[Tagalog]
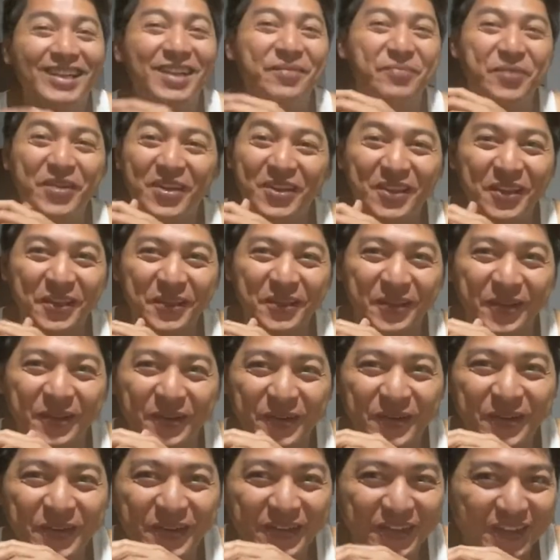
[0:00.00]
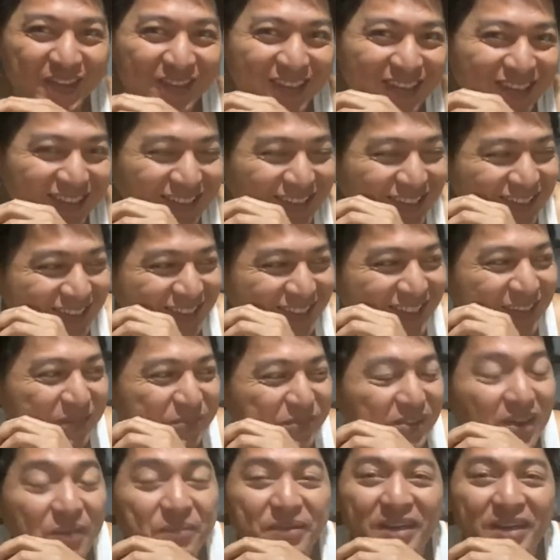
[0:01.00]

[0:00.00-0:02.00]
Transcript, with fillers: Hindi po yung totoo. Hindi po kami